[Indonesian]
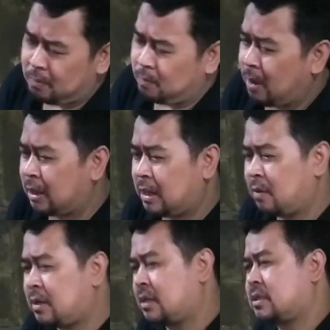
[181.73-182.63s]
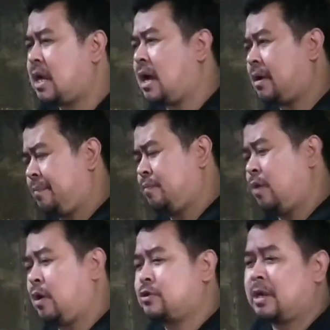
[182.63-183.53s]
seperti itu ya dan
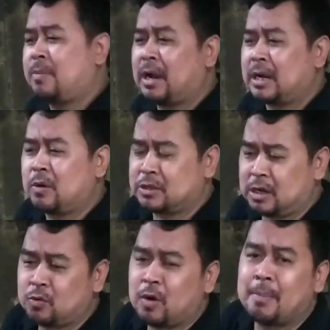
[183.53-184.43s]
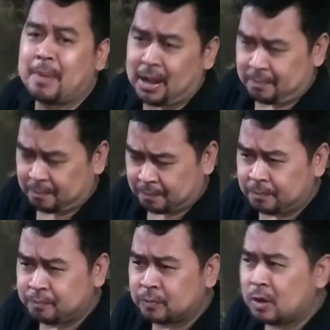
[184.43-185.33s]
harga e, dua hari ini
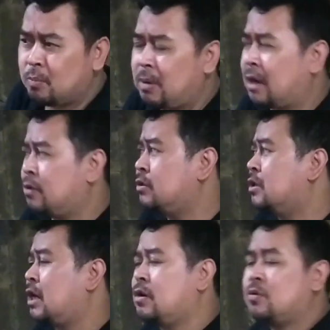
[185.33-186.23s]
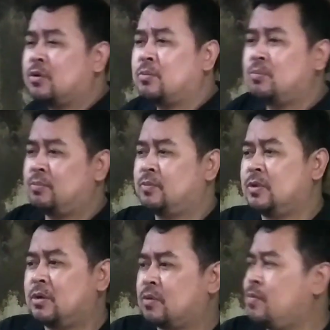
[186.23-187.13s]
tetap ya
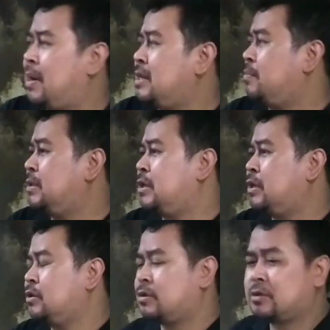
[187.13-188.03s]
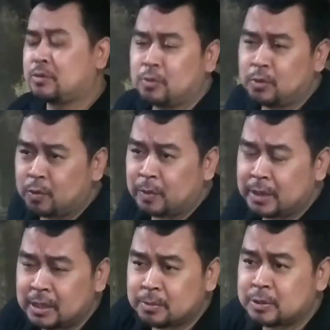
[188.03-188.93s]
e, tidak ada perubahan ya
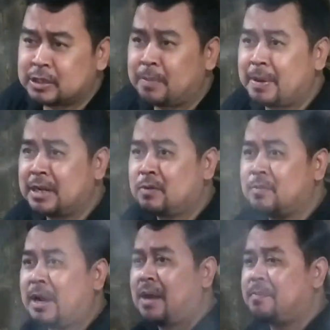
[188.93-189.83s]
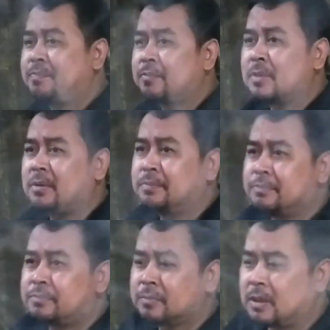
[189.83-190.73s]
e,
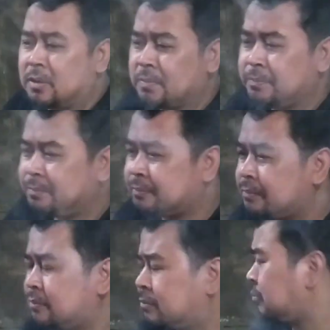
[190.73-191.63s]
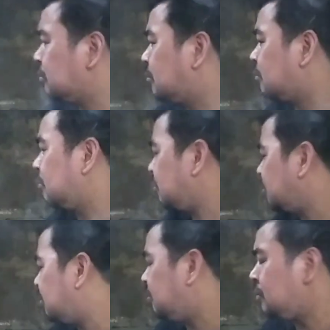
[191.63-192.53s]
masih standar lah seperti tanggal
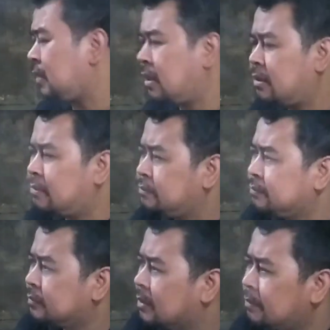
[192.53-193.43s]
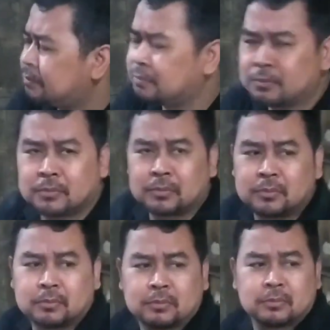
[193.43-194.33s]
27 ya
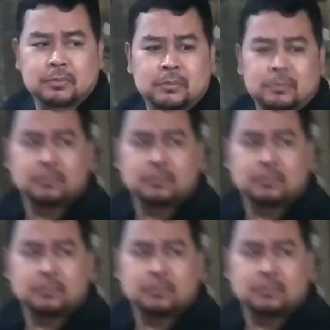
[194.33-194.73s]
27 28